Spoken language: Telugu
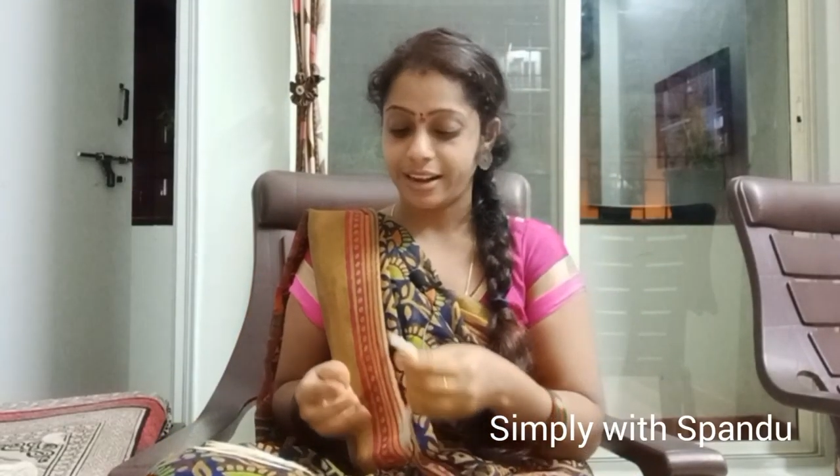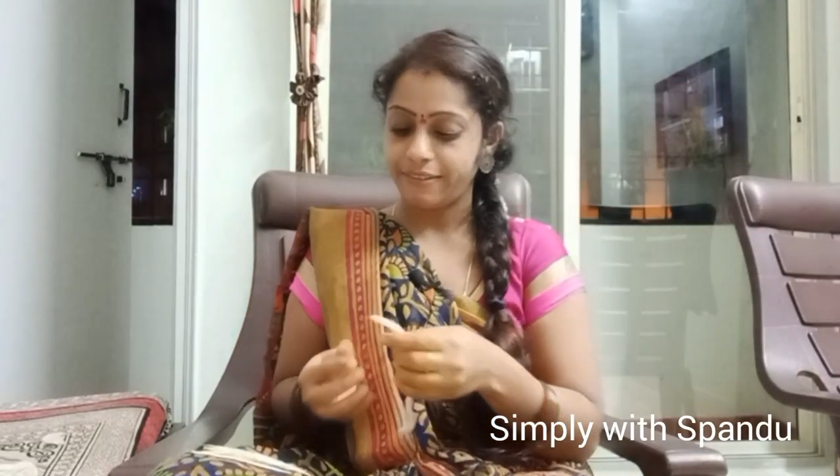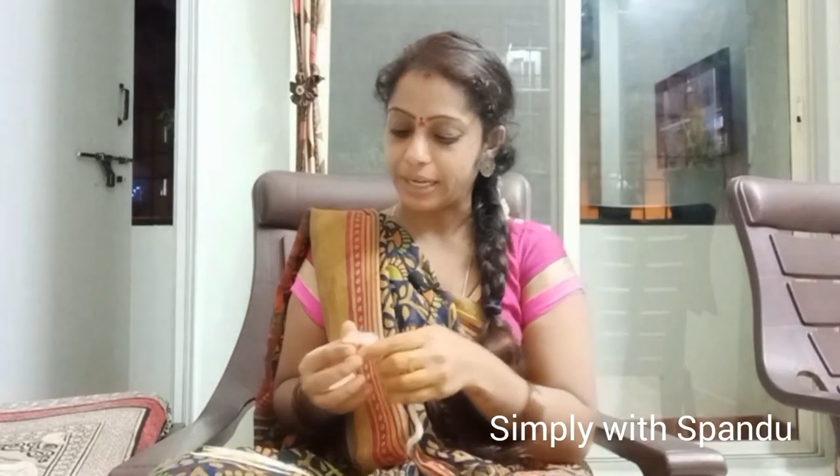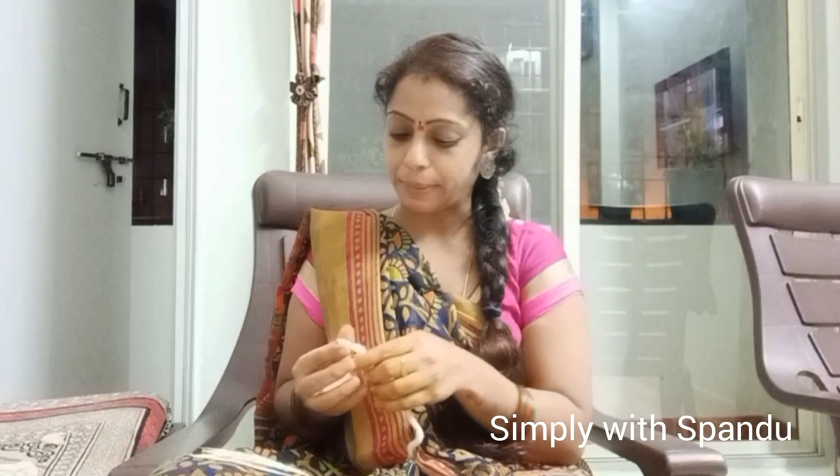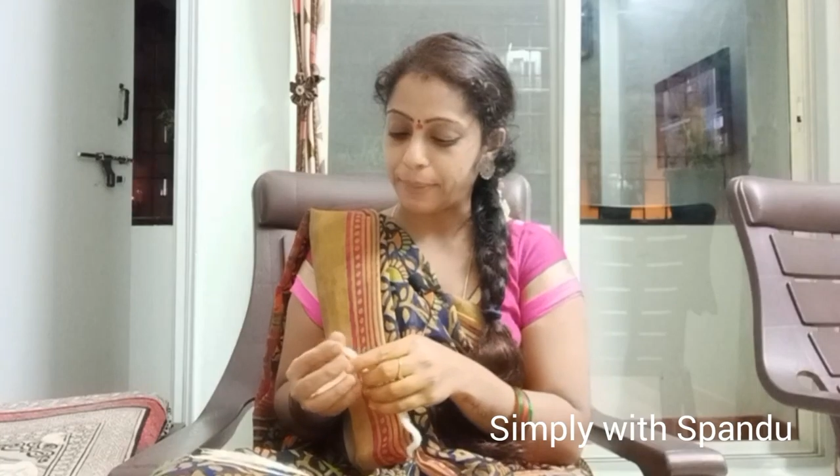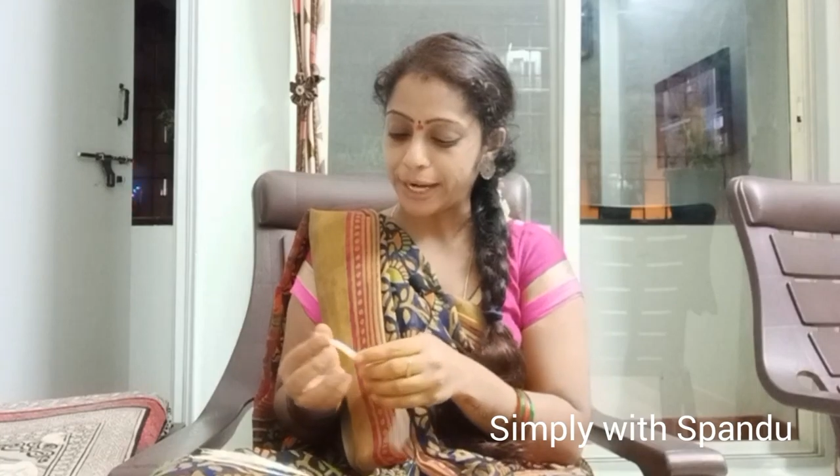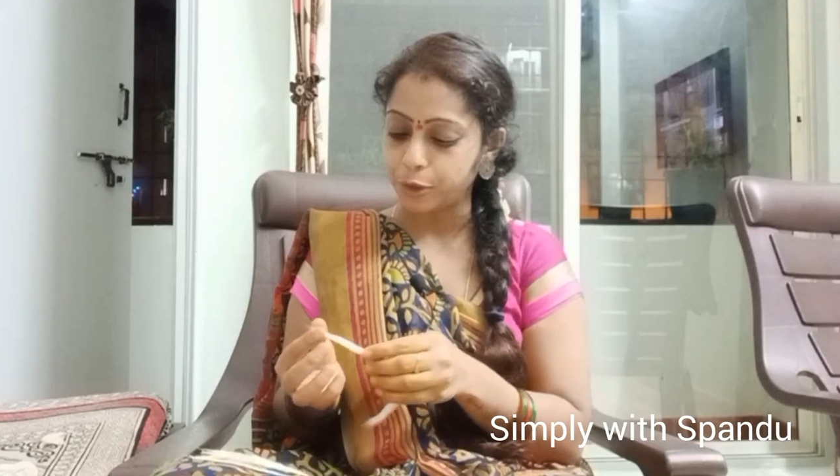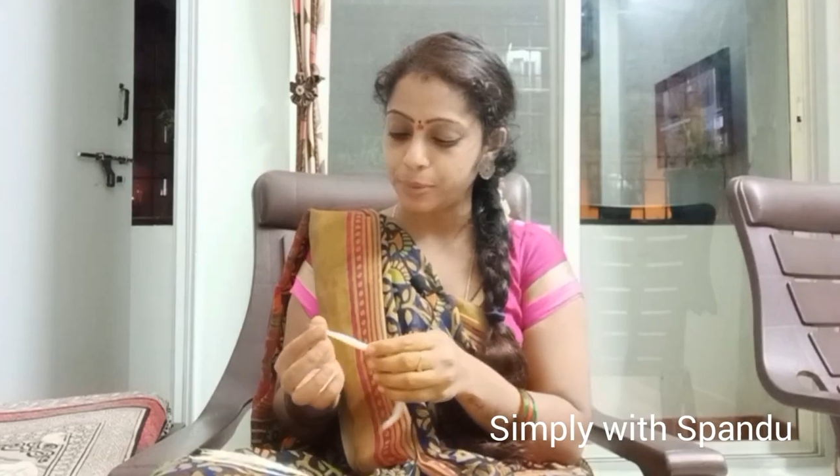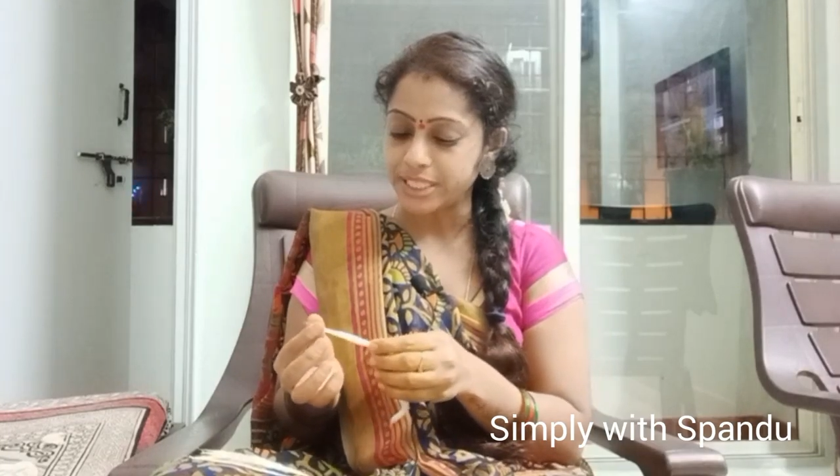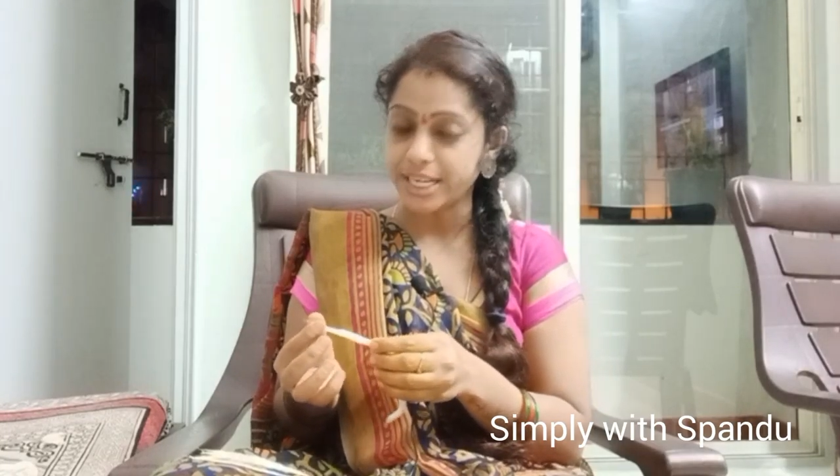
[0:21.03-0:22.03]
వెల్కమ్ బ్యాక్
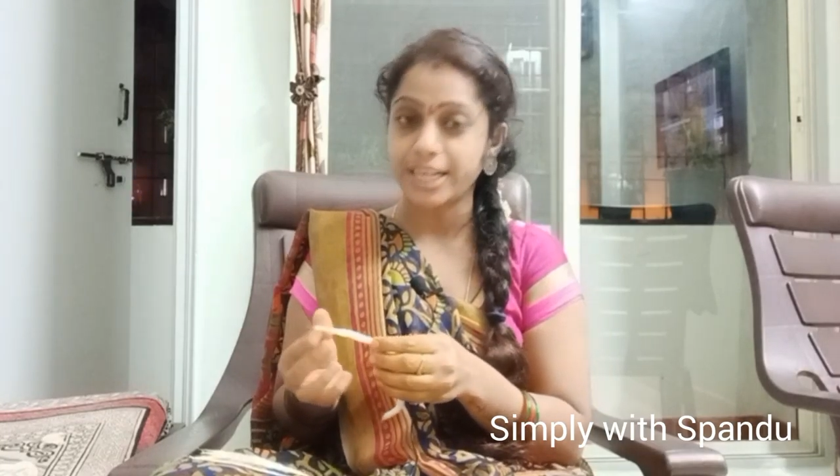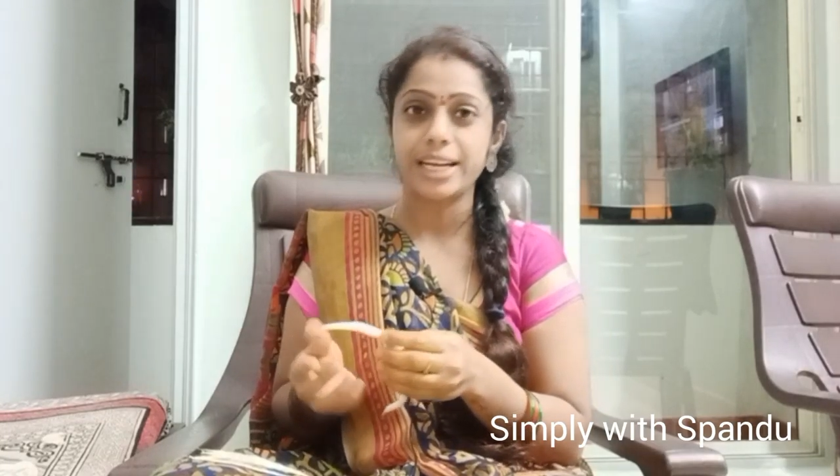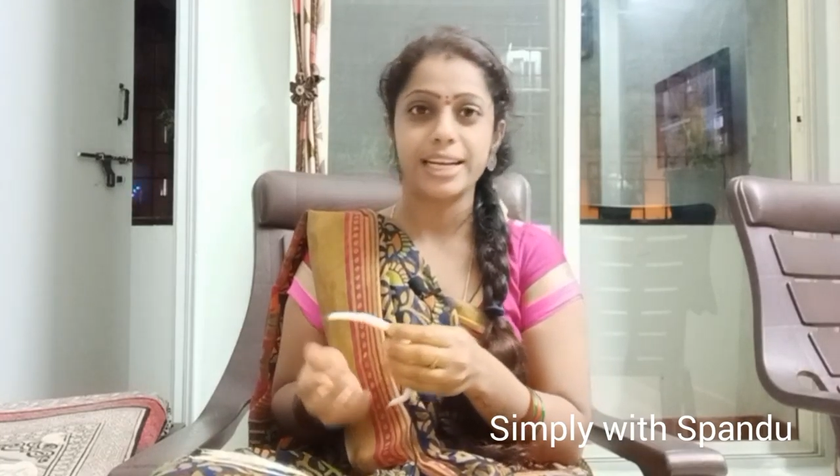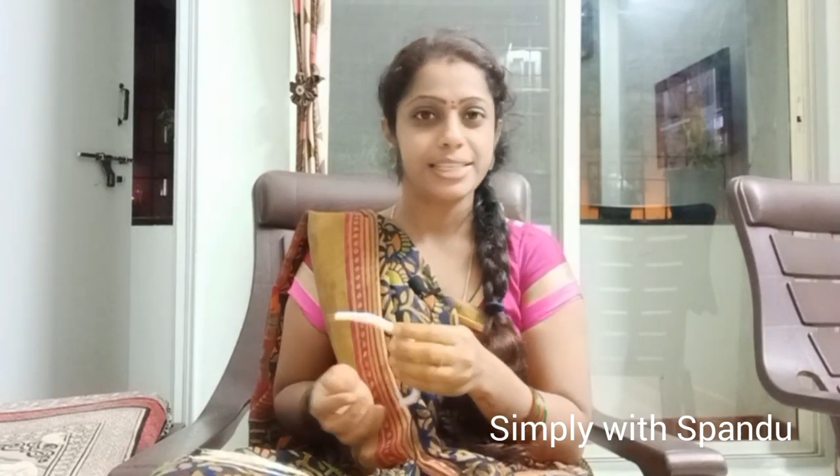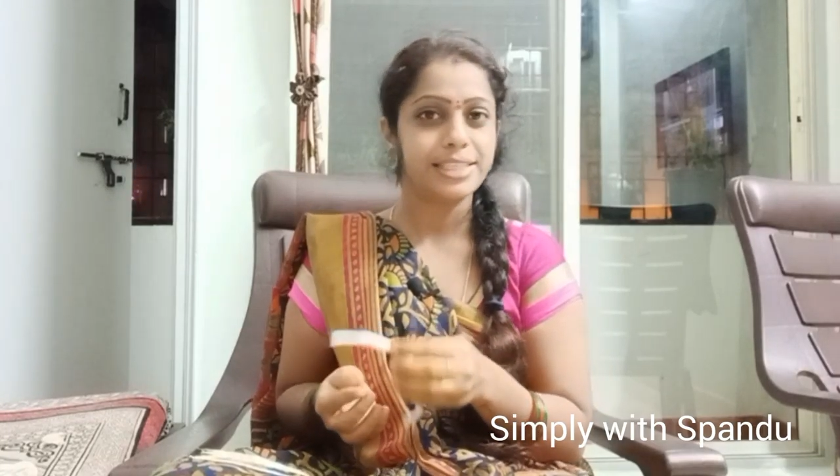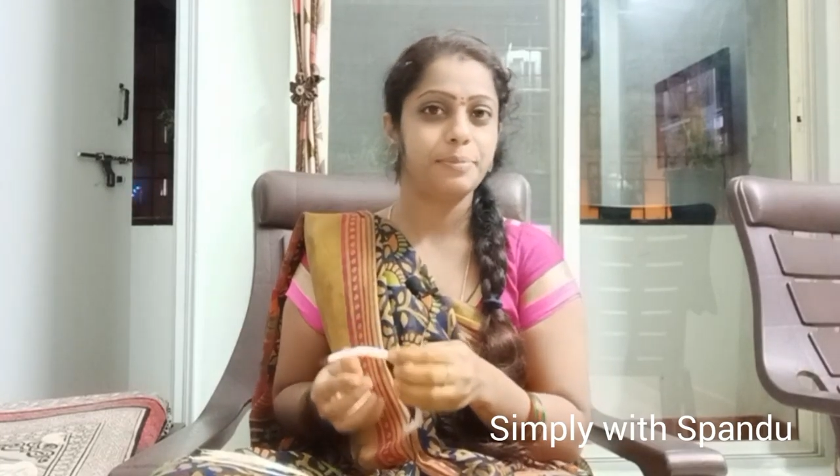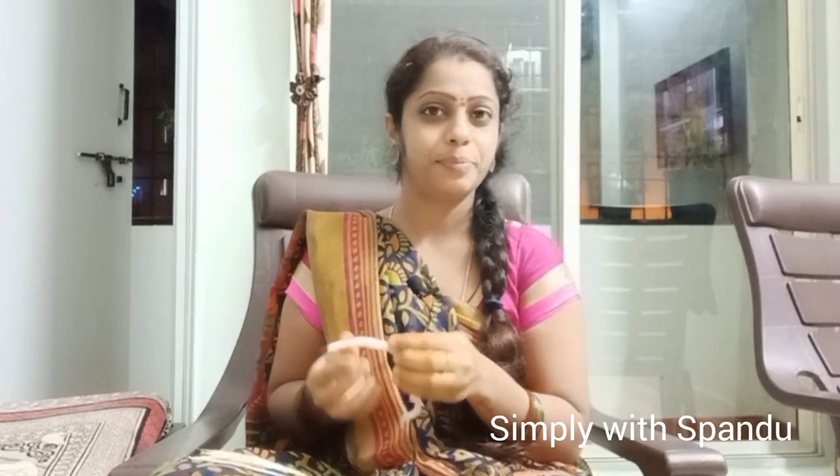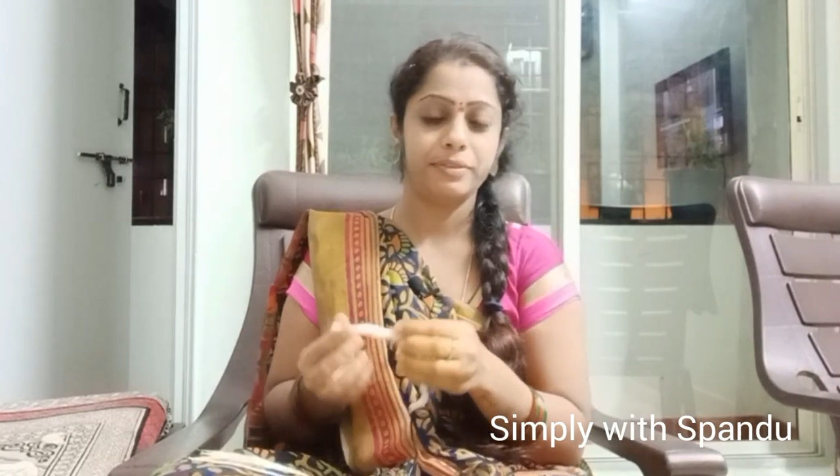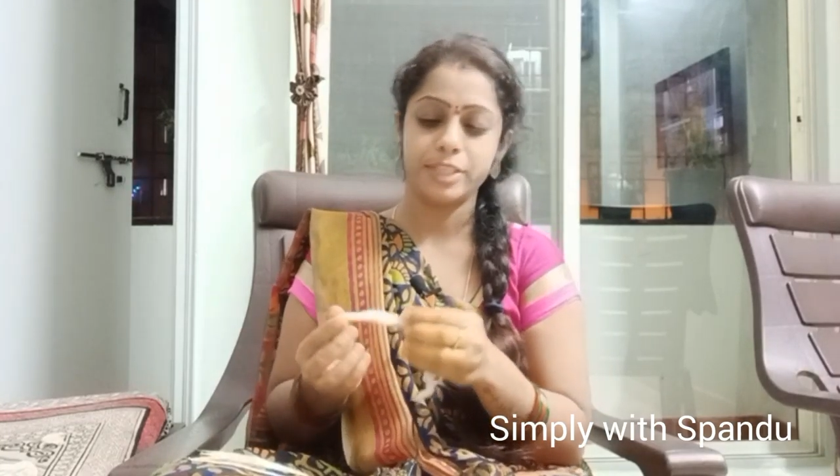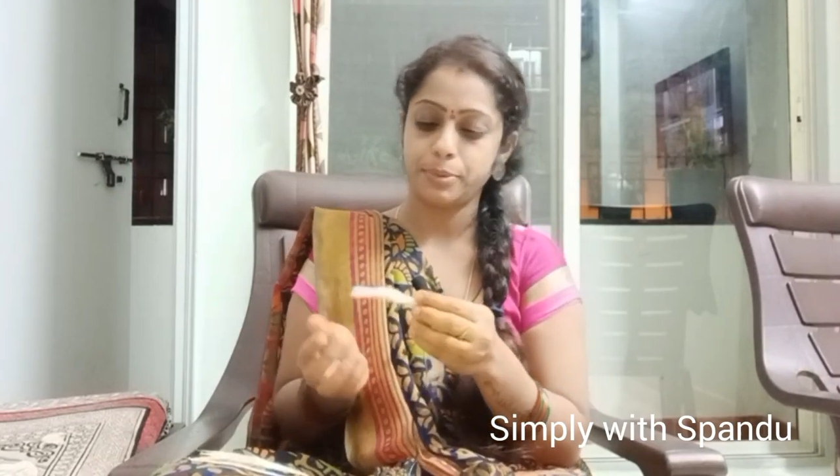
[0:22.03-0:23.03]
టు మై ఛానల్
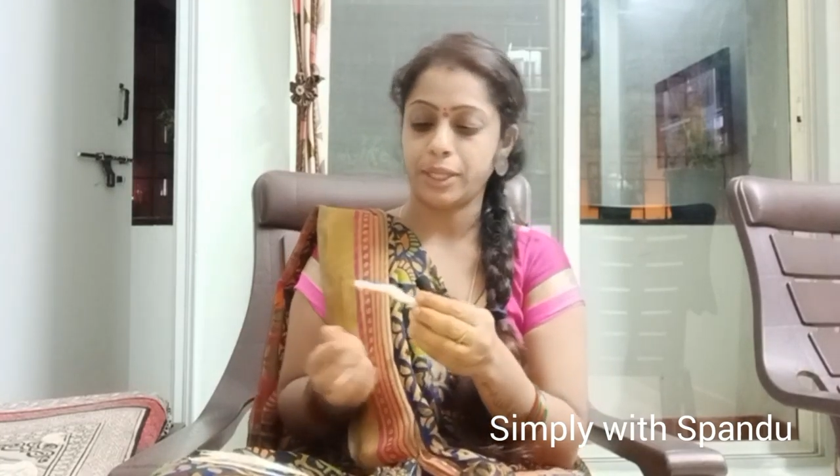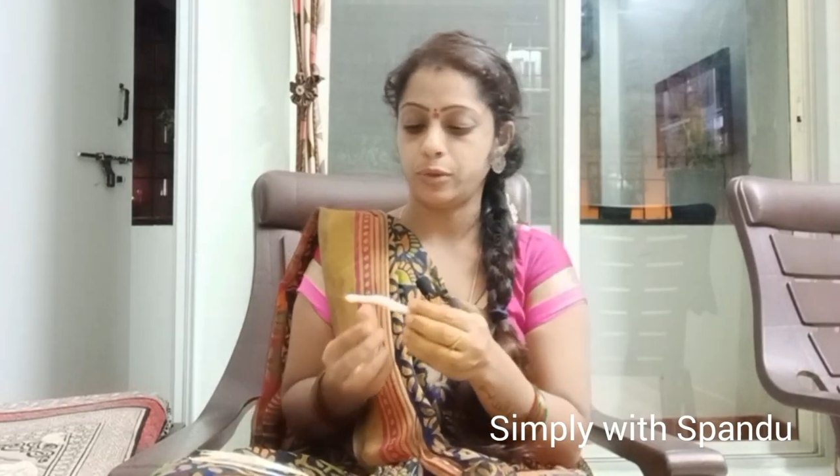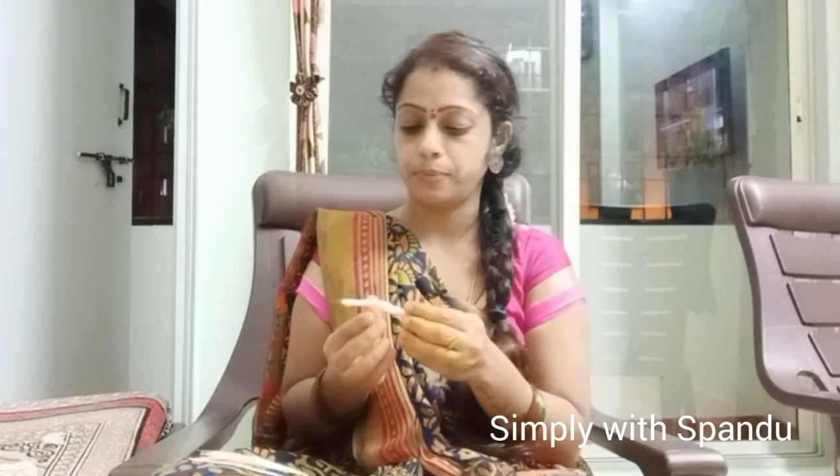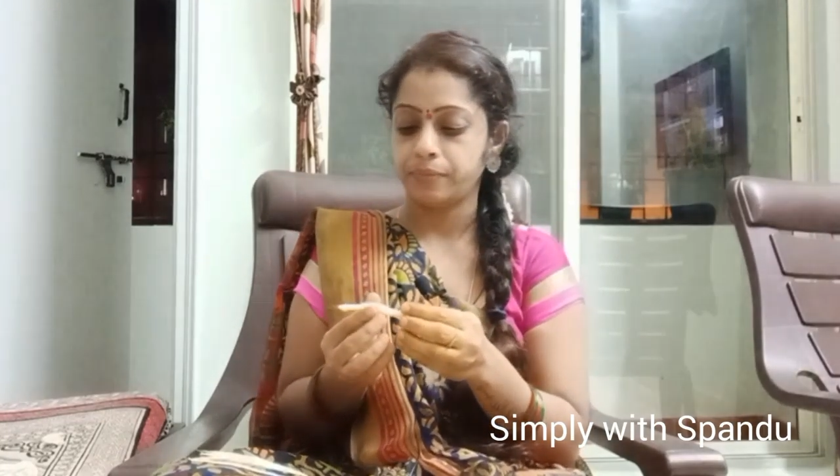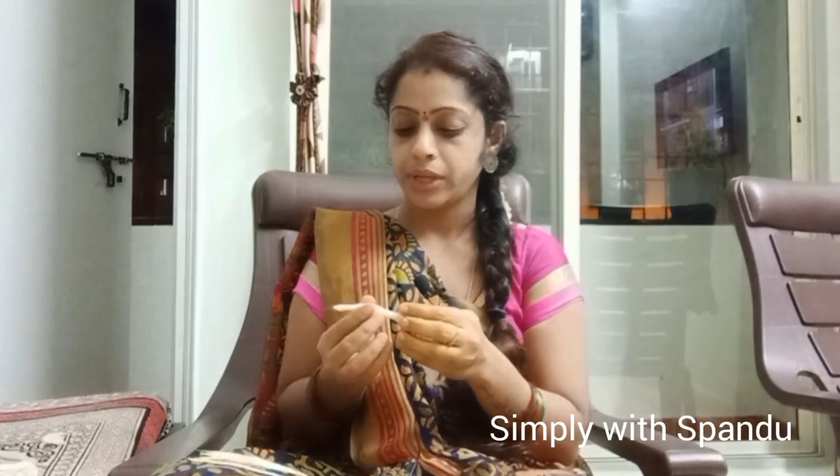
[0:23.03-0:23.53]
సింప్లీ విత్ స్పందు